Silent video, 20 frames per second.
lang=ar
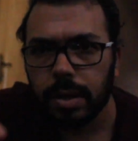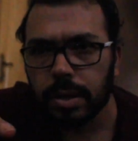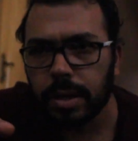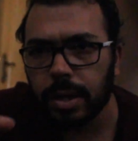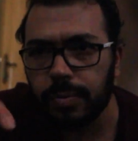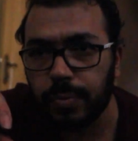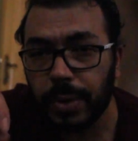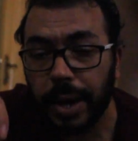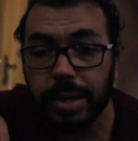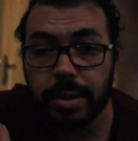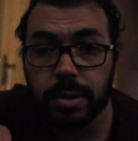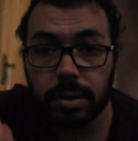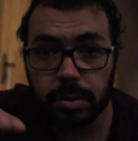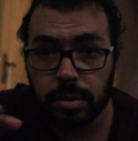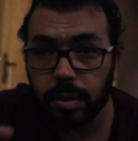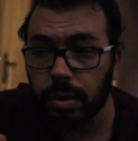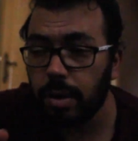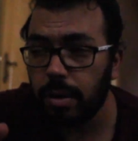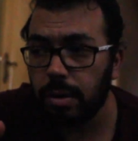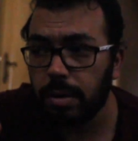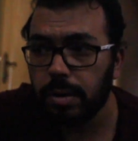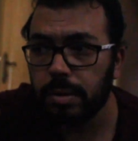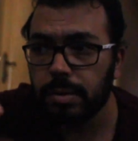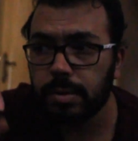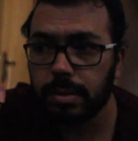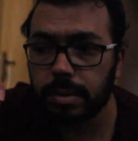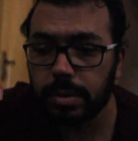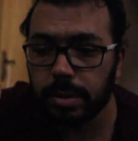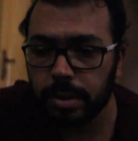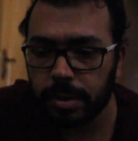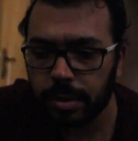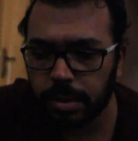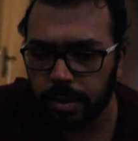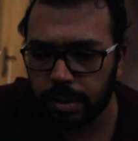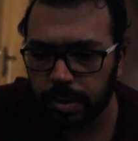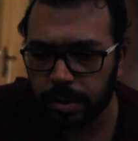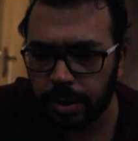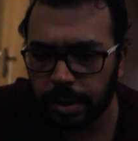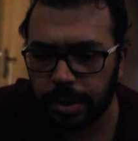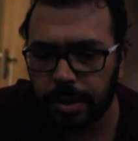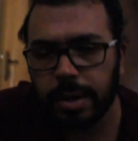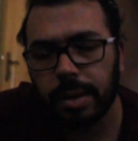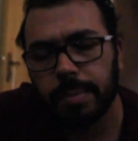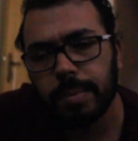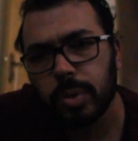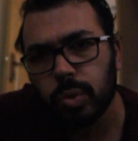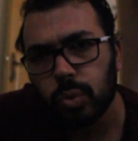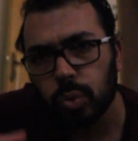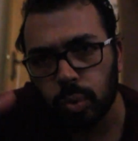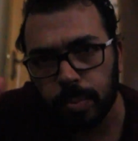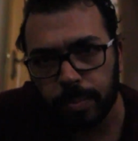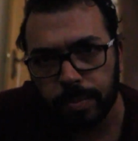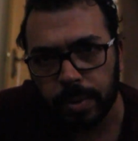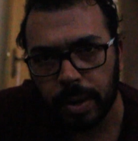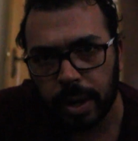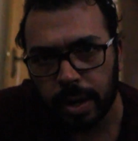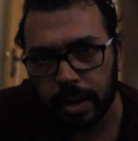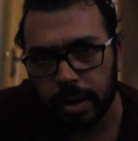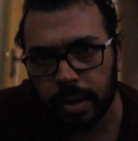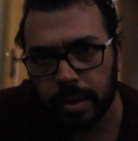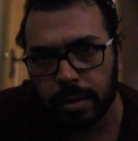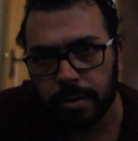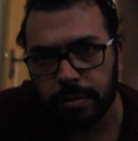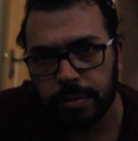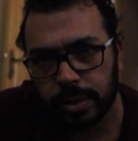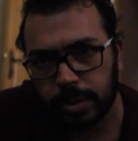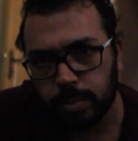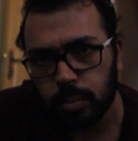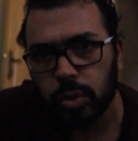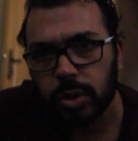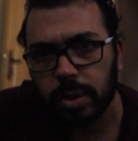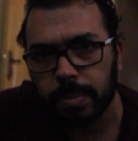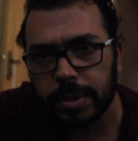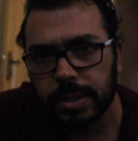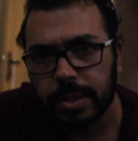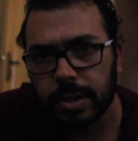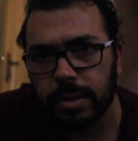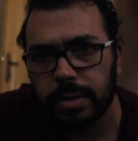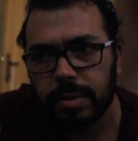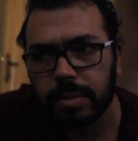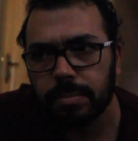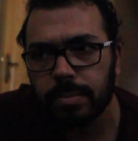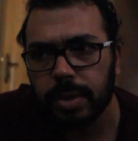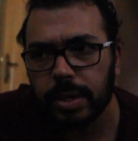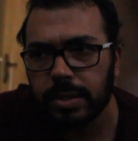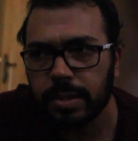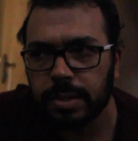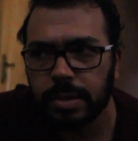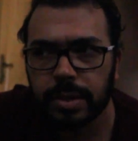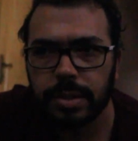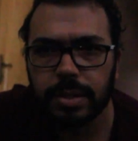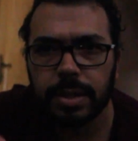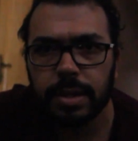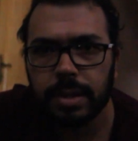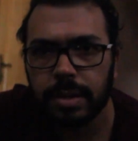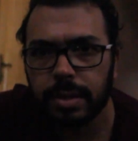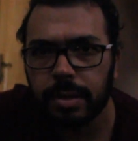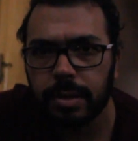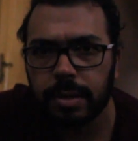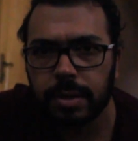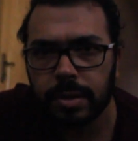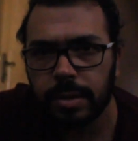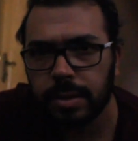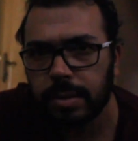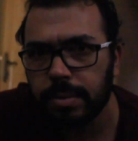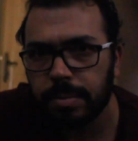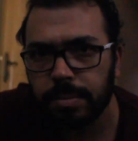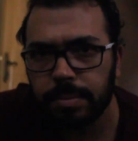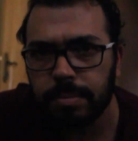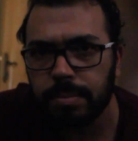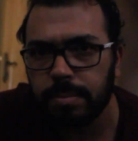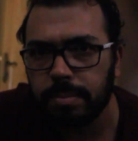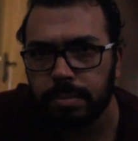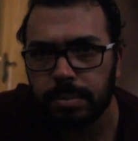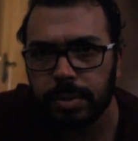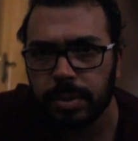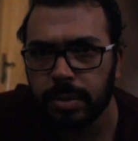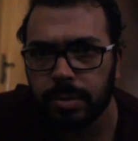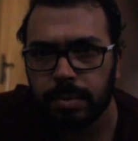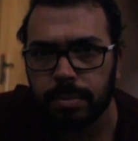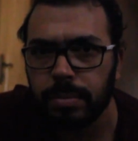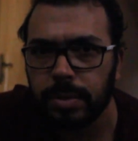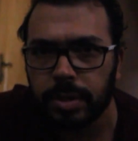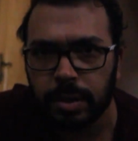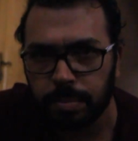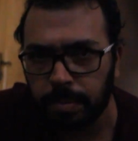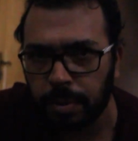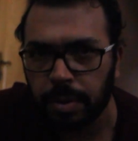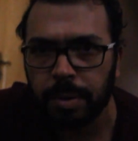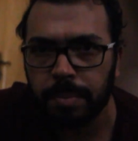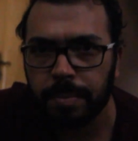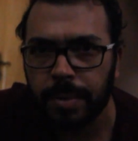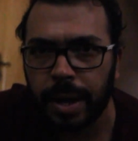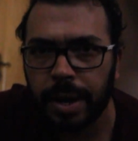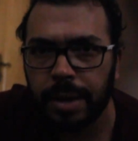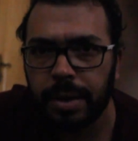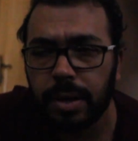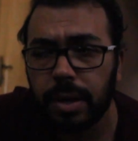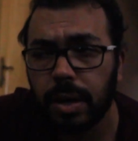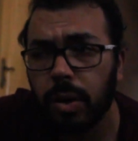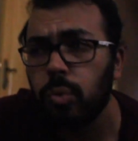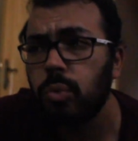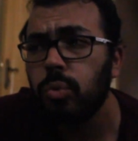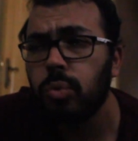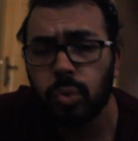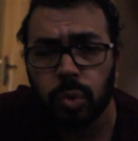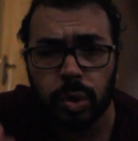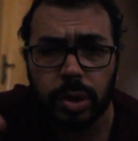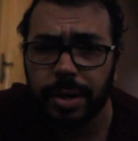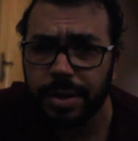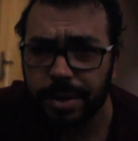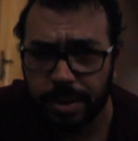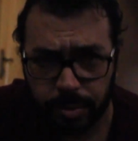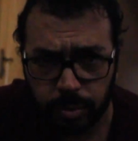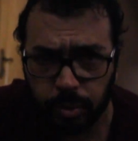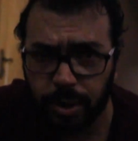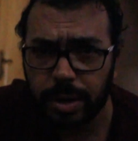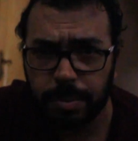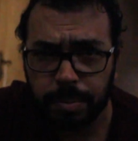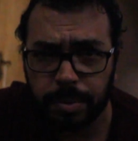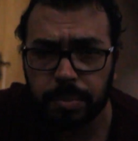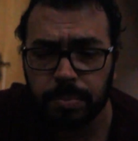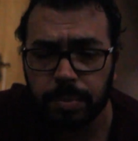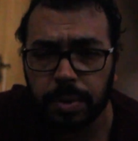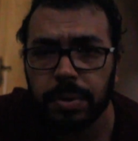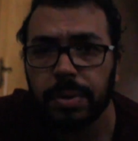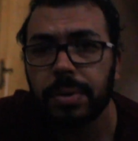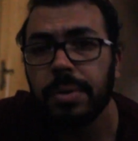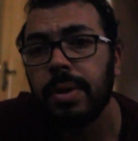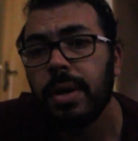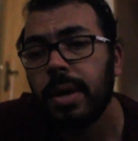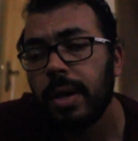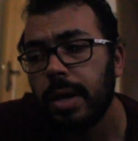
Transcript: كان في حد اقترح آه، ان احنا نعمل جروب على فيسبوك مثلا بحيث الناس اللي بتتمرن معانا او كلنا واحنا بنتمرن